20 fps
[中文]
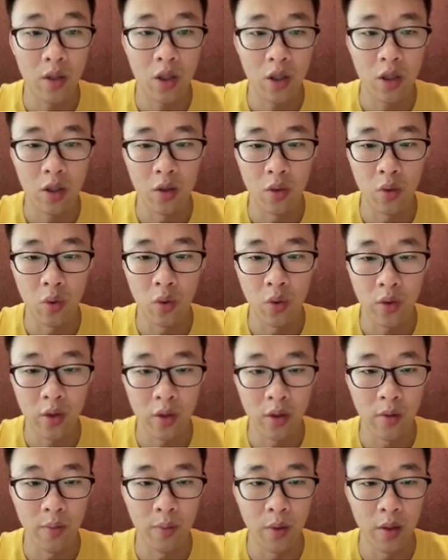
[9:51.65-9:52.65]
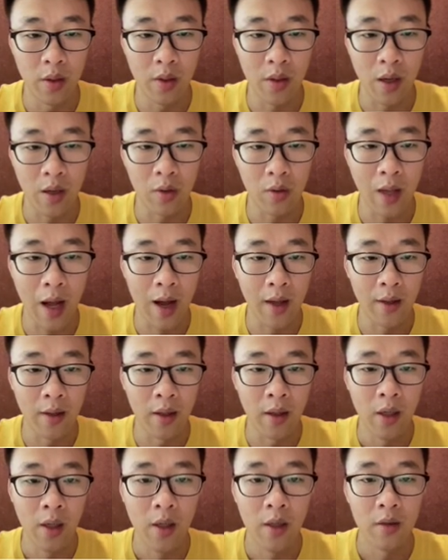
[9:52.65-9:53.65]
尺度是比较大的，